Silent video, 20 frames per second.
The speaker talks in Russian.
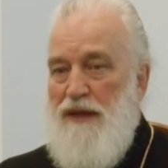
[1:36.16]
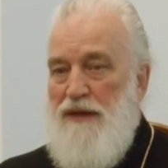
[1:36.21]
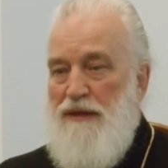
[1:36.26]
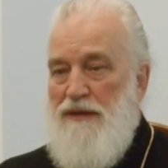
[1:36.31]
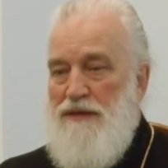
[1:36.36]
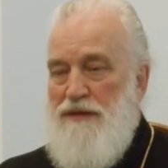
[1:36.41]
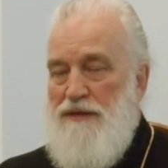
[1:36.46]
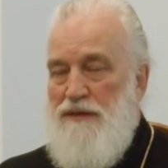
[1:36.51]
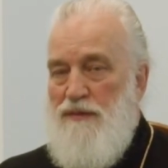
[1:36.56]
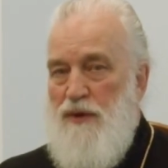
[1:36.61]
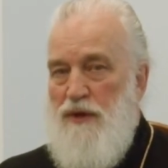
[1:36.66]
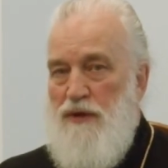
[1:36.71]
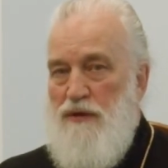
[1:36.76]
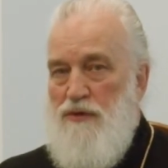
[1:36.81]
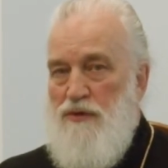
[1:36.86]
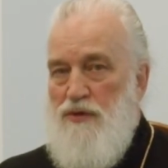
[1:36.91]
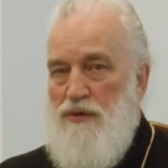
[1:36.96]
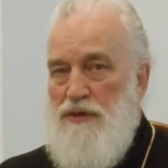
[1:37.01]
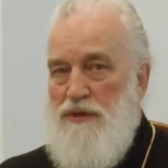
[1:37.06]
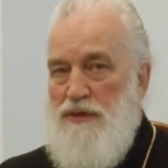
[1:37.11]

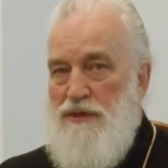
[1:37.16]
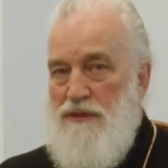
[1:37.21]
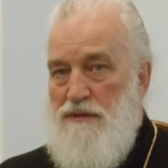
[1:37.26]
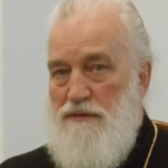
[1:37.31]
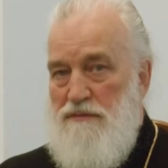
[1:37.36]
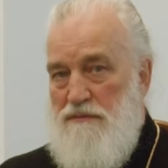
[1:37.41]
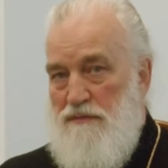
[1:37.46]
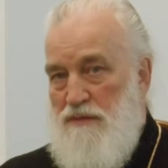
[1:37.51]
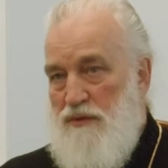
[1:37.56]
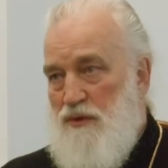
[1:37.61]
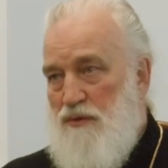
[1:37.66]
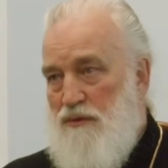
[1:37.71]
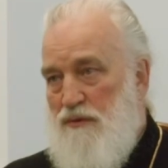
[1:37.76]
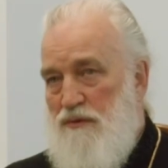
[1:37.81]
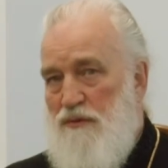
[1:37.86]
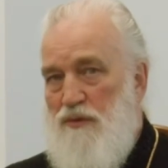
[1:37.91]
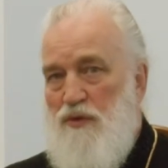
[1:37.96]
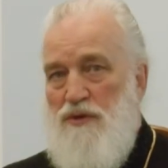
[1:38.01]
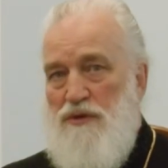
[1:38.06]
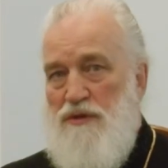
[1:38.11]
семейную жизнь, ну,
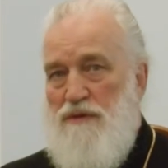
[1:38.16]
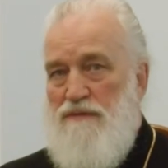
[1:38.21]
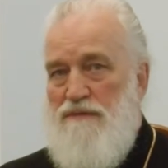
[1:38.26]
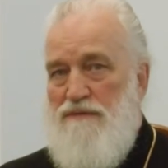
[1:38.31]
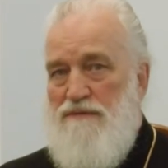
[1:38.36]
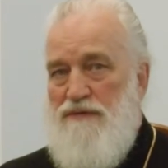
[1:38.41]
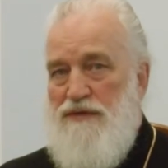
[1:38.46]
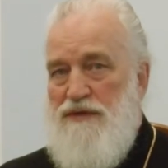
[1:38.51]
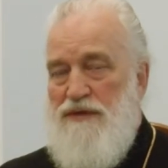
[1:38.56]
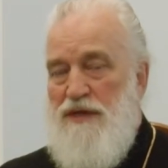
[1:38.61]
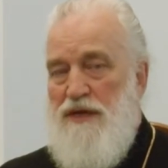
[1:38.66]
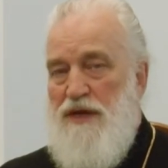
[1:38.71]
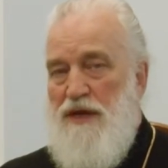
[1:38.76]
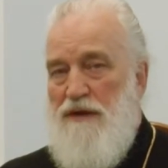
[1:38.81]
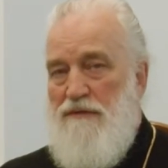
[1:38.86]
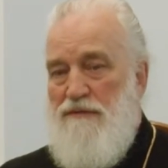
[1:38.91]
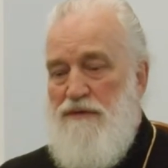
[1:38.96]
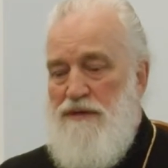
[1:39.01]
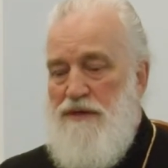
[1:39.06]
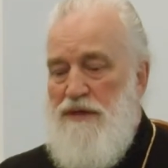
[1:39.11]
можно
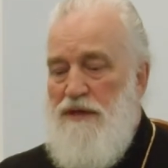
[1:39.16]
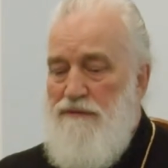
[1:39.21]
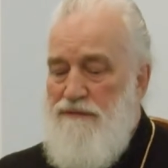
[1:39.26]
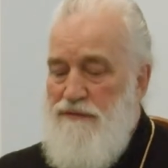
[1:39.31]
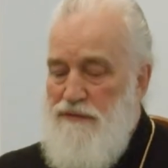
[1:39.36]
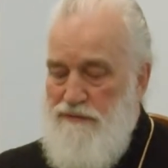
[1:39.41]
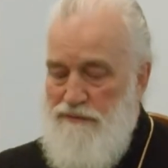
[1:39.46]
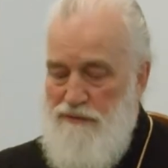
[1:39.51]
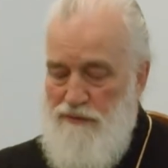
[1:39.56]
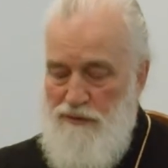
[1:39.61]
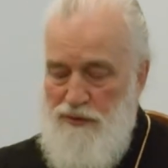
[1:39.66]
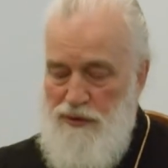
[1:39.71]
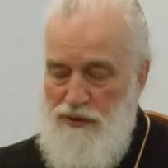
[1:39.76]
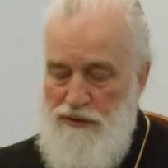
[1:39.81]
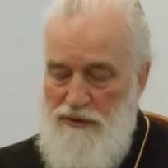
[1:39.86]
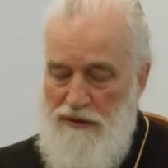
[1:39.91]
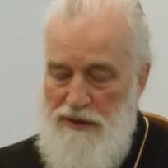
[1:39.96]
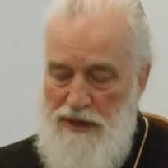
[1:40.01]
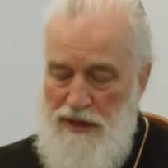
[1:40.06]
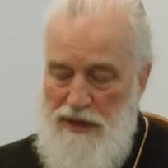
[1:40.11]
выстраивать. Дело все в том,
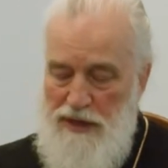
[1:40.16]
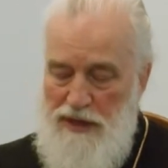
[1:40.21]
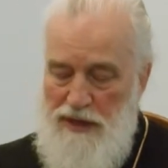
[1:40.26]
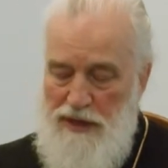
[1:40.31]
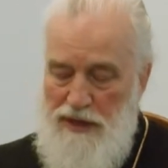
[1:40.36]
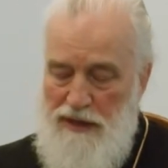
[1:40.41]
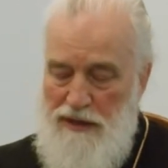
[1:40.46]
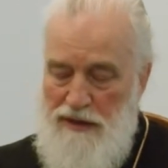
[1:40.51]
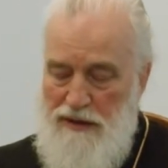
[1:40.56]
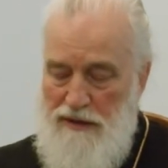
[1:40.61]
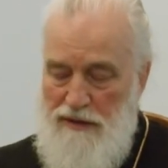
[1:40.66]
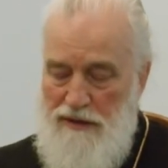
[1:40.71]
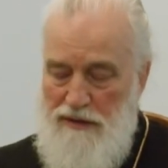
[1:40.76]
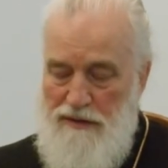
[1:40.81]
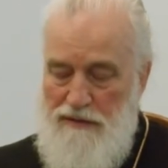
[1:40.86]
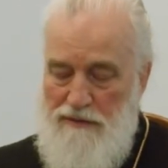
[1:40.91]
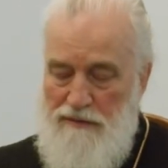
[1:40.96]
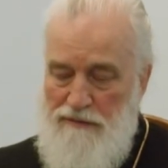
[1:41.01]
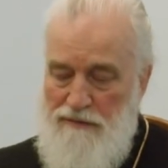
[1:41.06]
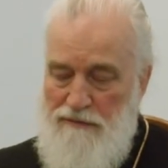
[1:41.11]
что
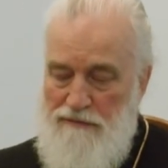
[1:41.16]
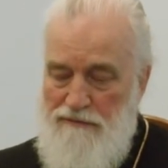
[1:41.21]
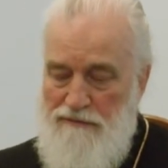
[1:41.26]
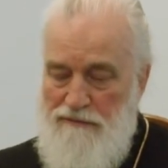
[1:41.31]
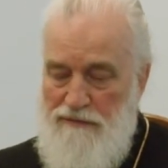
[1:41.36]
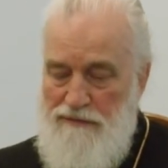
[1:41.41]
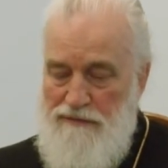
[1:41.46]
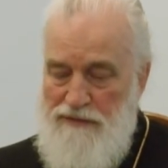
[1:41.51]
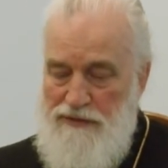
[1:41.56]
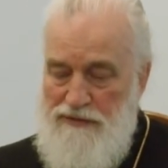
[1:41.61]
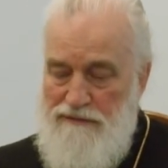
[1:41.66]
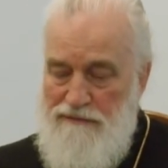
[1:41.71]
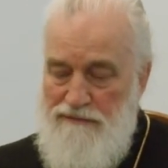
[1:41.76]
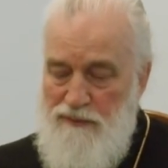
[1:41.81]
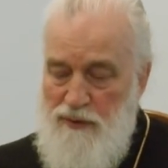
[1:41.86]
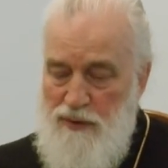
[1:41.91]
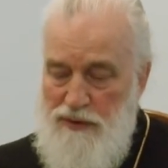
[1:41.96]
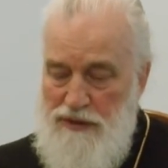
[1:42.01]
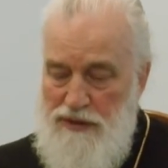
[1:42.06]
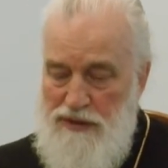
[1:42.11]
э, с
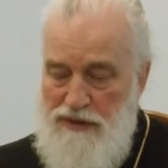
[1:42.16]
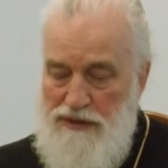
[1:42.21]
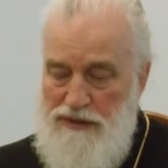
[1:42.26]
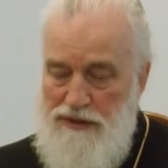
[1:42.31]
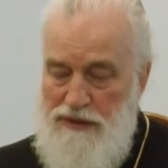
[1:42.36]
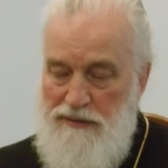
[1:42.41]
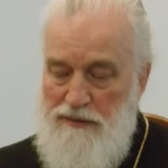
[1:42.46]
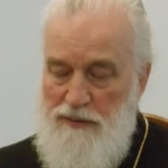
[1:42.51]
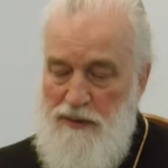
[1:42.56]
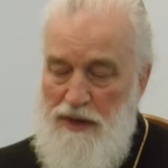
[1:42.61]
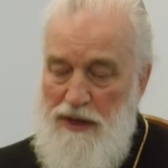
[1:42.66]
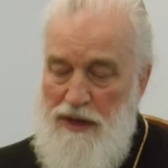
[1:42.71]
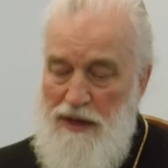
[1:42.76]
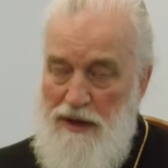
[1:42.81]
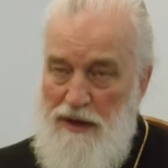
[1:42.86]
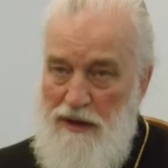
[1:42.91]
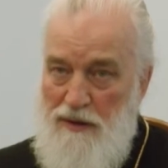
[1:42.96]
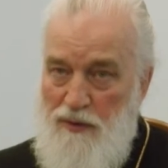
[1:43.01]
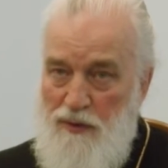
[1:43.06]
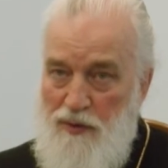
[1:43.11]
возрастом
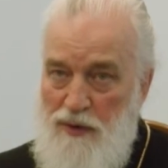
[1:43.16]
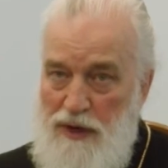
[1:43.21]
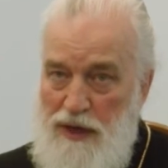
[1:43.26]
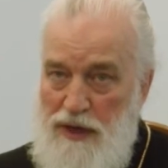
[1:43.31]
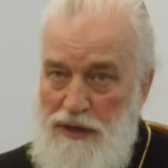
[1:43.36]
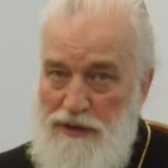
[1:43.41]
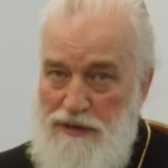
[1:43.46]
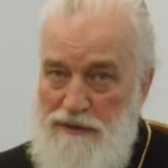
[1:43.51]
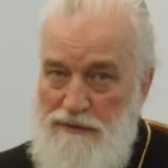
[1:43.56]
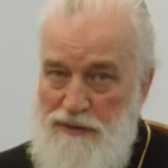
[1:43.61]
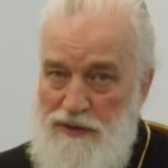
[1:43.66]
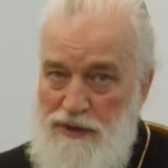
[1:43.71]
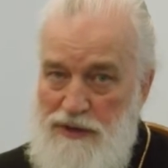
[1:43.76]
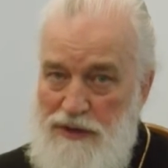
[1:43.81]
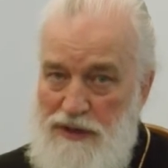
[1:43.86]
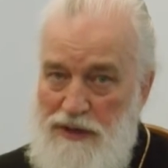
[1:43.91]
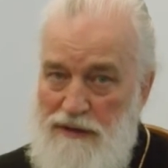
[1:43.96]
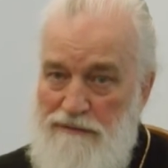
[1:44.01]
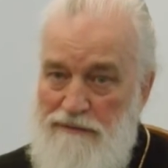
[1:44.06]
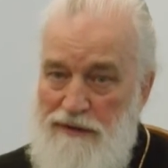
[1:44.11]
у каждого
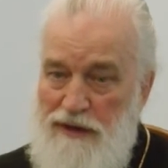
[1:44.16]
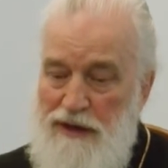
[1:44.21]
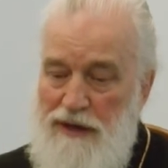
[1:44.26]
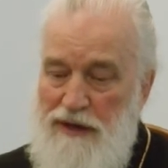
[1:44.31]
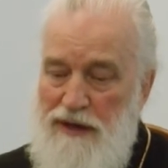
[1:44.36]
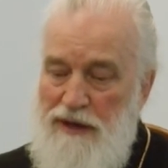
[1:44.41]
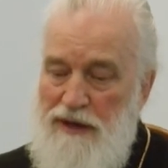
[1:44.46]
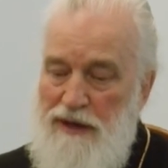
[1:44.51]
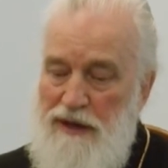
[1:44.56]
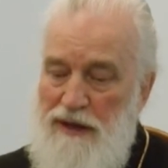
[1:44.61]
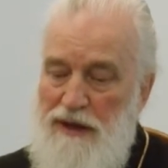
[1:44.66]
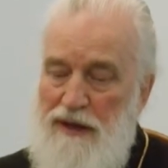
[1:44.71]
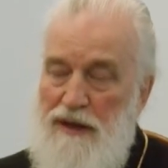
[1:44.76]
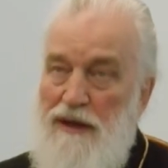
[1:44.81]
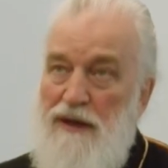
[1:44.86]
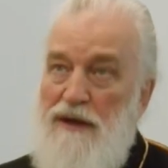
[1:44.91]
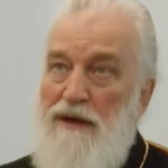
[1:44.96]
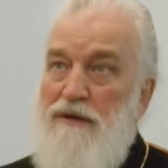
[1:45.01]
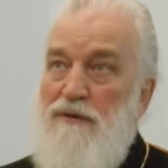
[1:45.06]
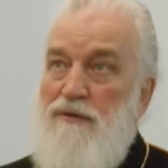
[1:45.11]
человека
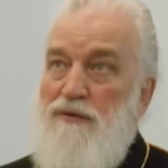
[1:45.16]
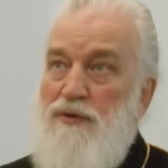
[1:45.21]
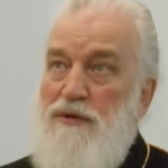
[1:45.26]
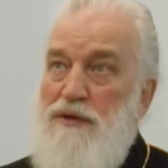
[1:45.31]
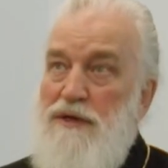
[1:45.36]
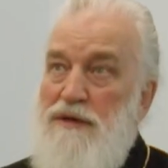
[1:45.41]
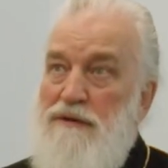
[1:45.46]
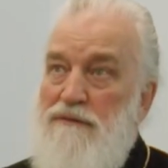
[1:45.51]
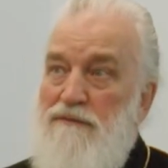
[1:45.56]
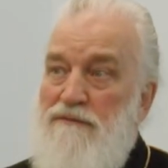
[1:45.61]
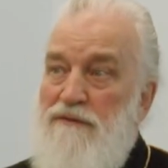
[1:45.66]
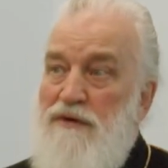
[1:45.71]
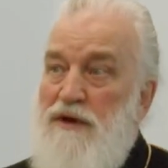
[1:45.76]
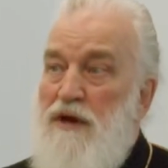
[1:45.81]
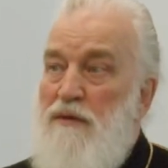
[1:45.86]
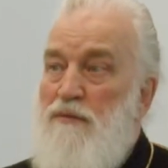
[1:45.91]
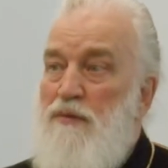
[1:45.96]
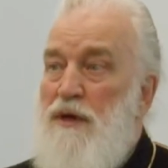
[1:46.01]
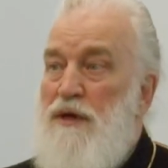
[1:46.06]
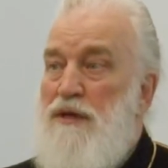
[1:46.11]
уже
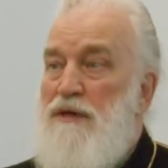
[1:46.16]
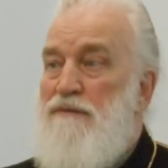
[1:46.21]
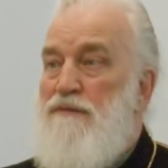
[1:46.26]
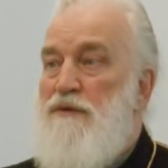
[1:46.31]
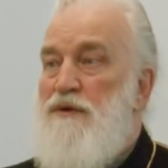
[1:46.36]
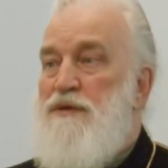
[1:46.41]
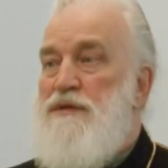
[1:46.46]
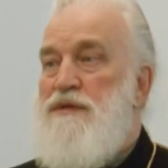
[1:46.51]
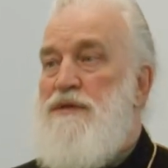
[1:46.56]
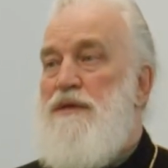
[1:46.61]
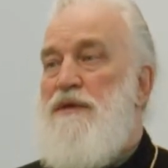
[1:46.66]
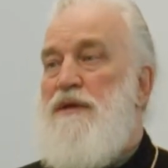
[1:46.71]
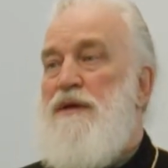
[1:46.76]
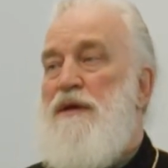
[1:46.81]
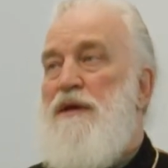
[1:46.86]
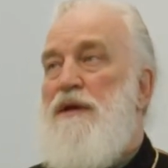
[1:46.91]
вырабатывается